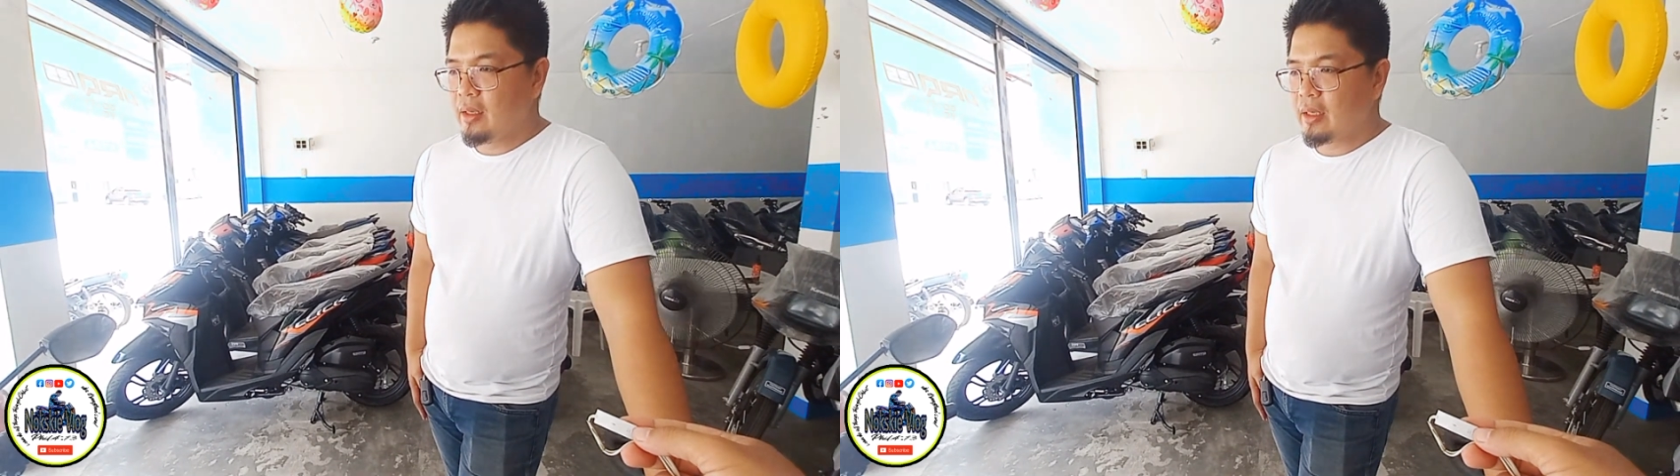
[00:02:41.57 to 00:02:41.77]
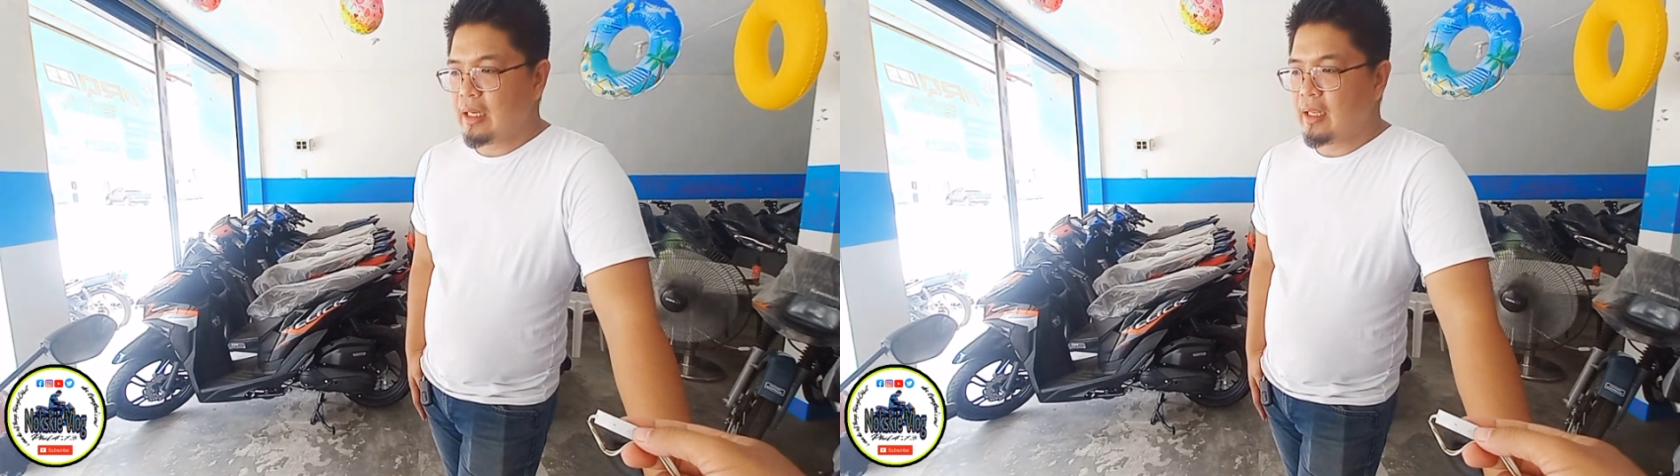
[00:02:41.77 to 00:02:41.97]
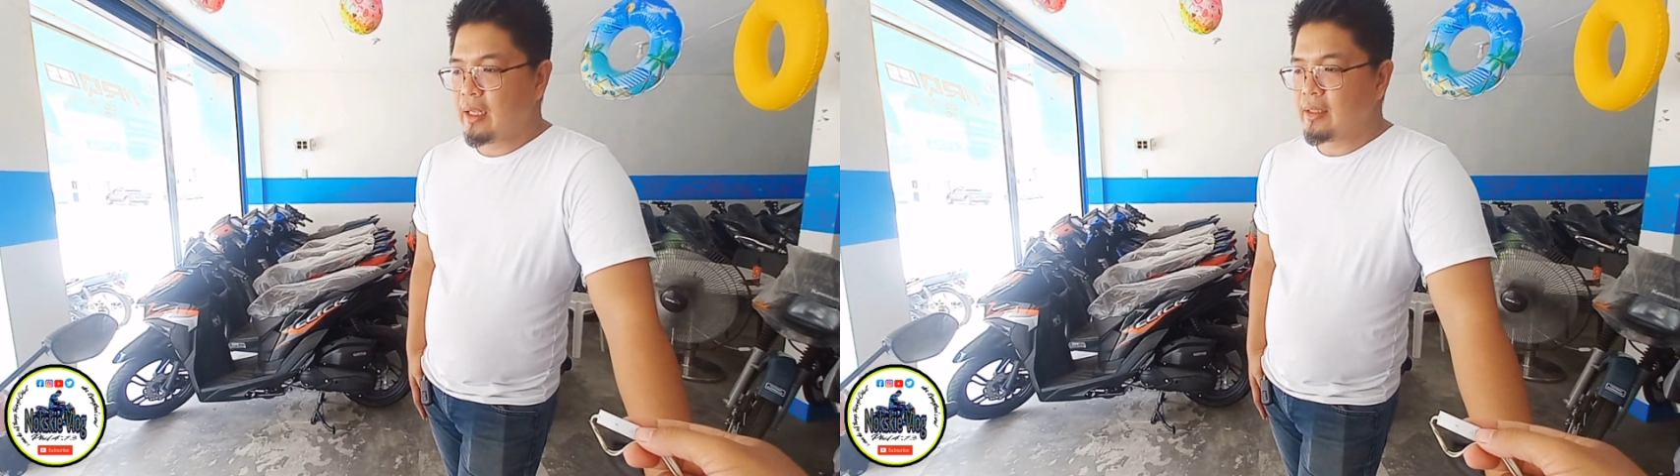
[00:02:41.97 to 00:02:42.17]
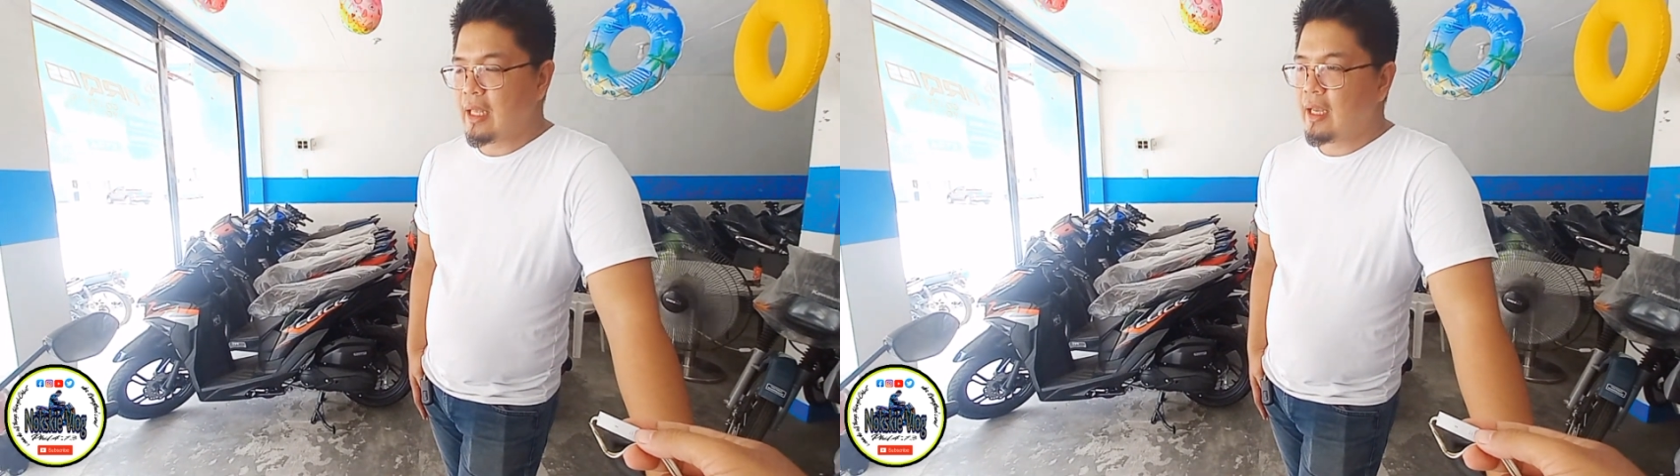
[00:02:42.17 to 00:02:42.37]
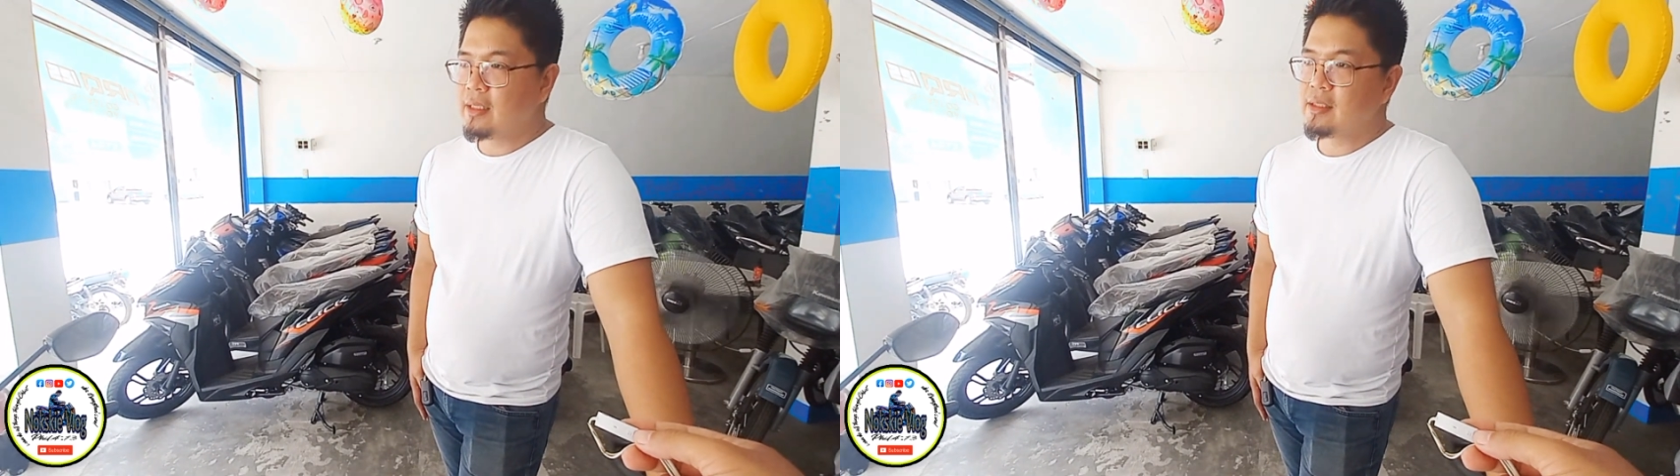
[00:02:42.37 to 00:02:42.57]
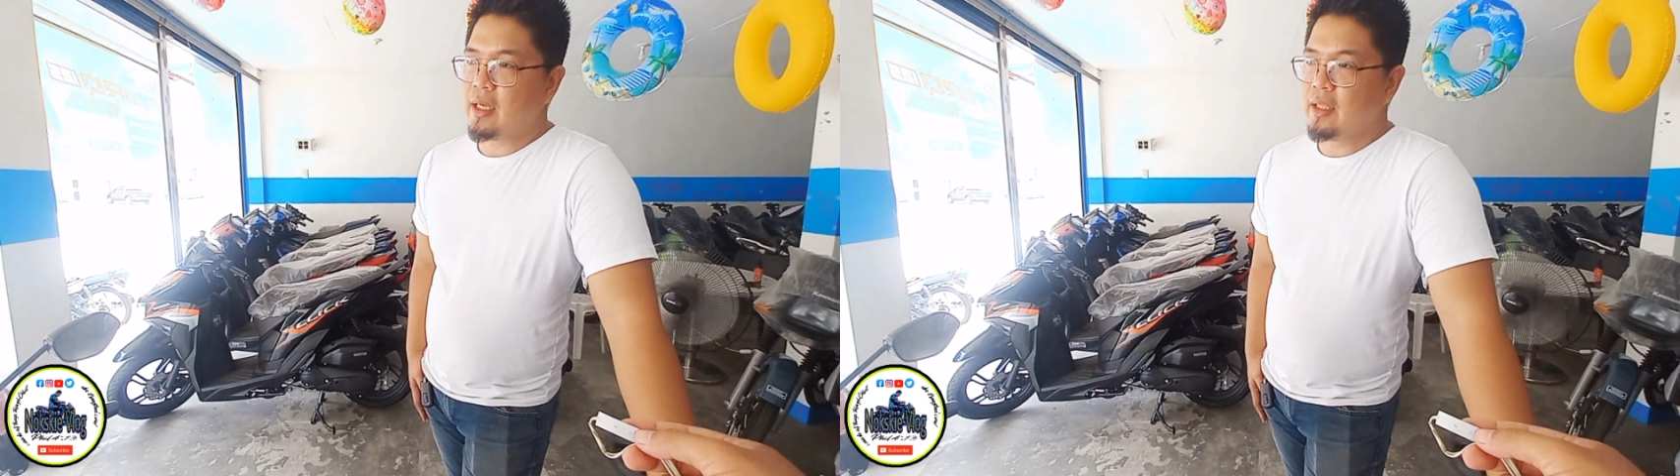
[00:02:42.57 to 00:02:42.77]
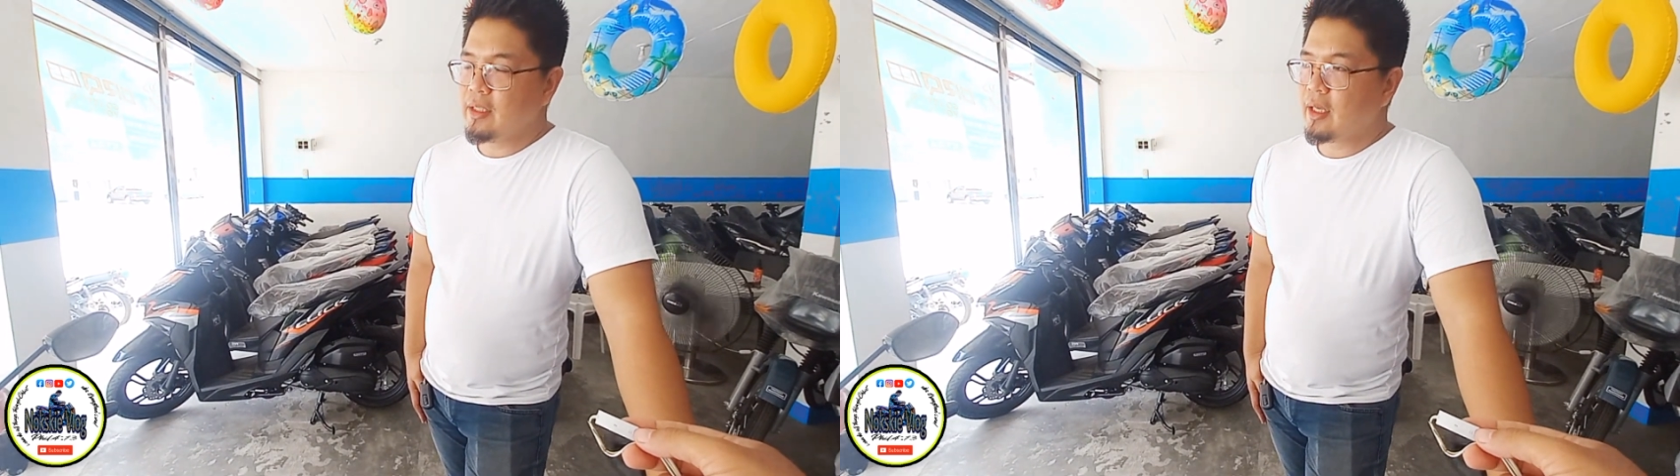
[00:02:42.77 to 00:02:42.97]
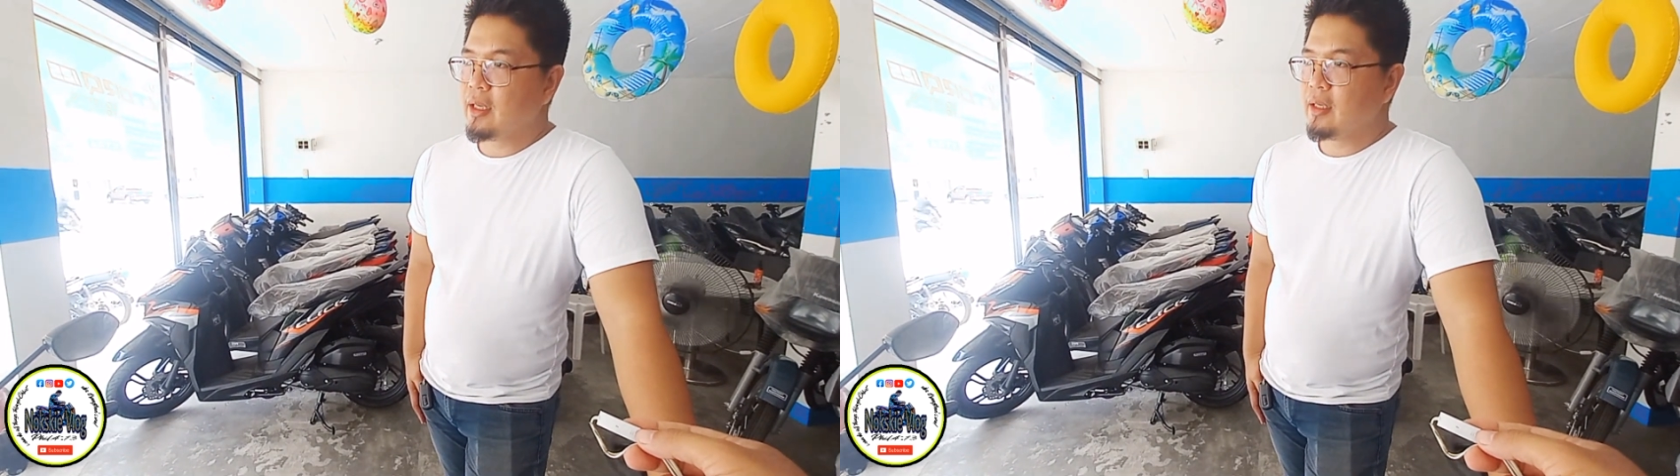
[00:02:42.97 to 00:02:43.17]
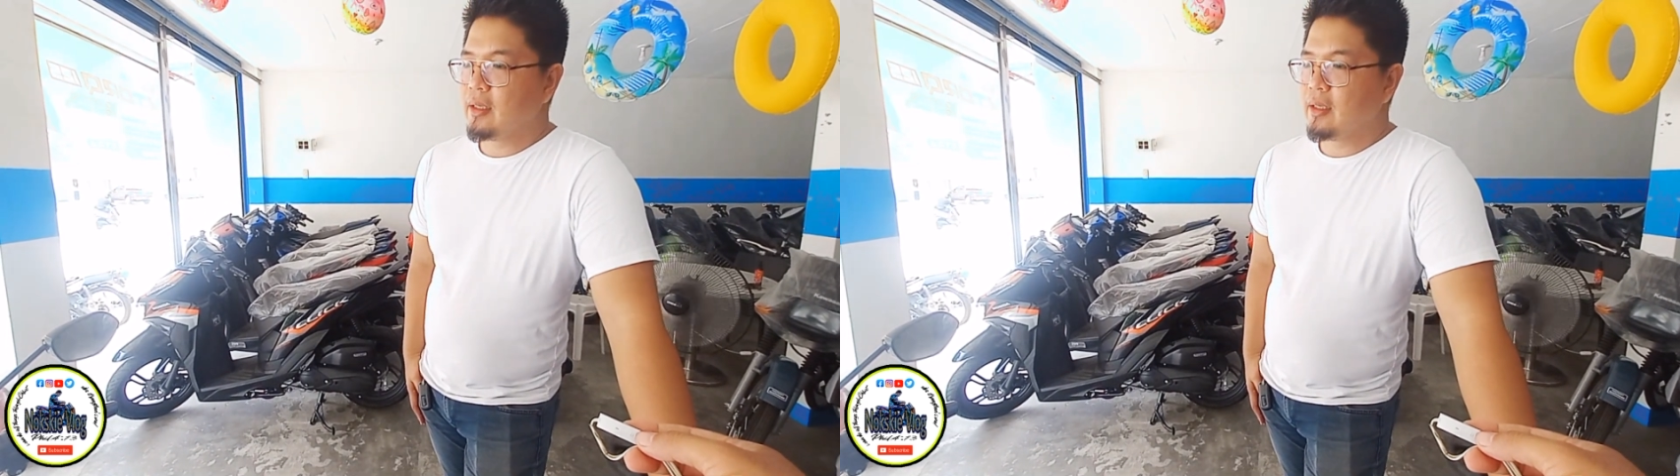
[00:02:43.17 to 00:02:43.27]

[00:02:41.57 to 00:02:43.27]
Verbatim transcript: kinagandahan sa kanya